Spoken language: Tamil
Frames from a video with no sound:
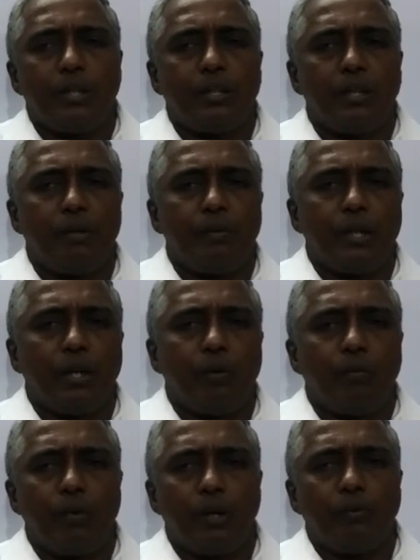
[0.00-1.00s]
அந்த
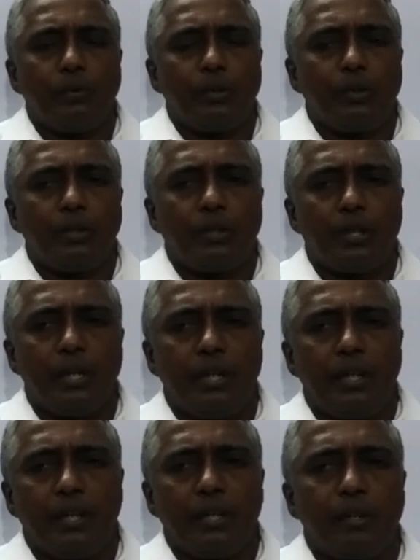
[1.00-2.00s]
டிரைவருடைய தேவைகள்
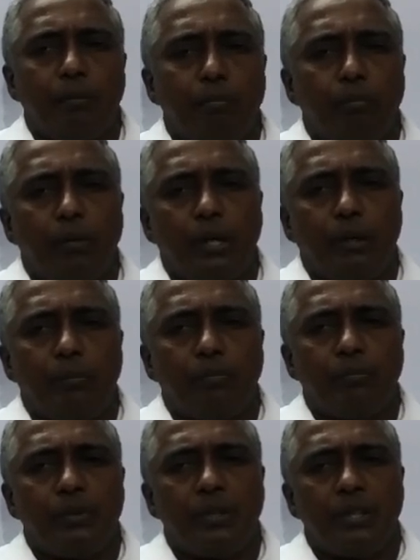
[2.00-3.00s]
உணவு
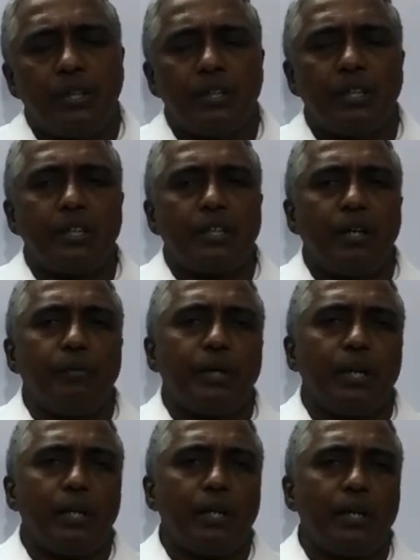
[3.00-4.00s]
தண்ணீர்
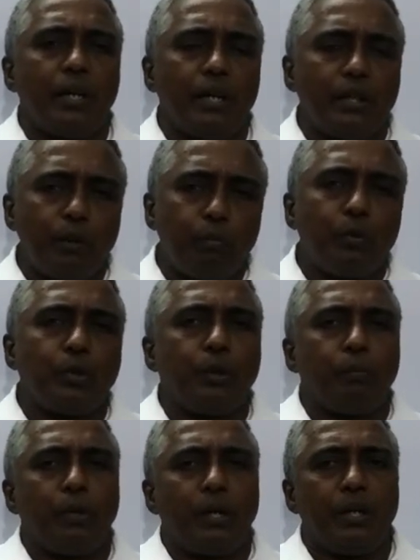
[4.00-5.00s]
மற்ற இதர
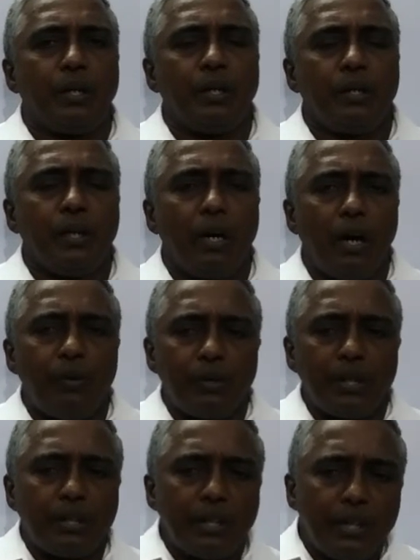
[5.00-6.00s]
தேவைகளை பூர்த்தி பண்ணி
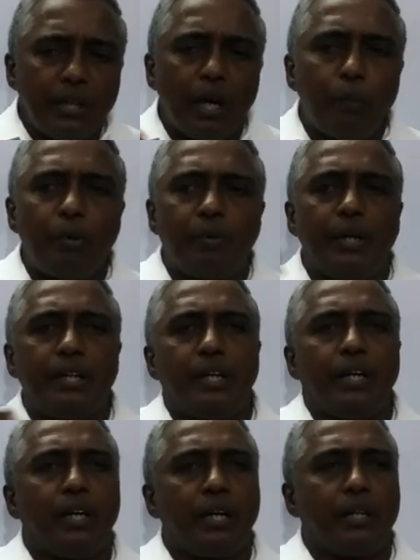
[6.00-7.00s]
அவருக்கு
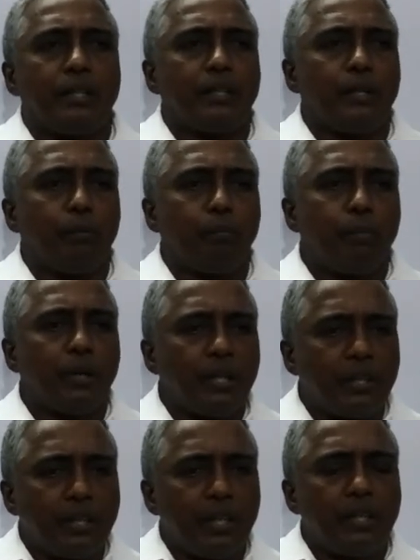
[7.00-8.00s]
தெரியாமல் வண்டியை
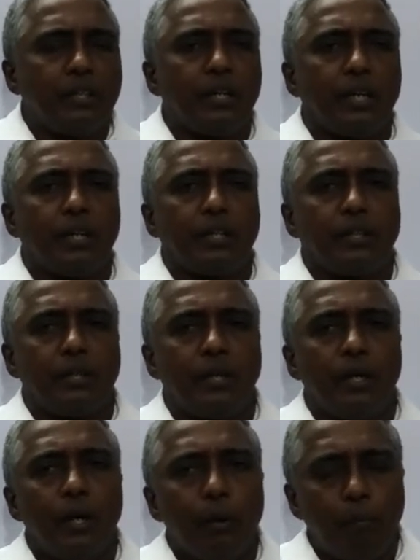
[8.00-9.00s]
நகர்த்தி
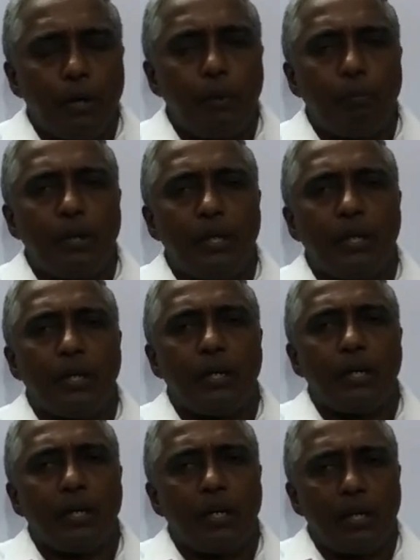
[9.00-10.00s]
பிறகு தெரிந்து
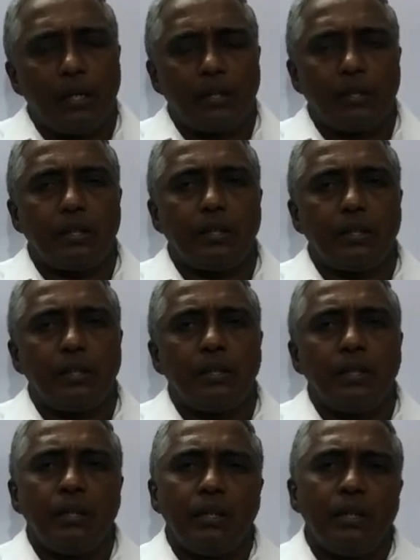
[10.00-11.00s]
நகர்த்தி
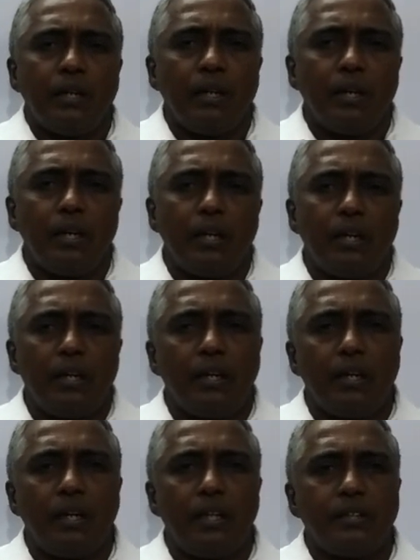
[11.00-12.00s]
படிப்படியாக தான் டிரைவிங்கை
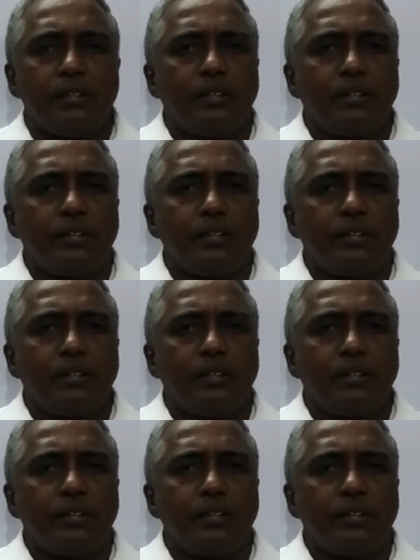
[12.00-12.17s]
கற்றுக்கிட்டு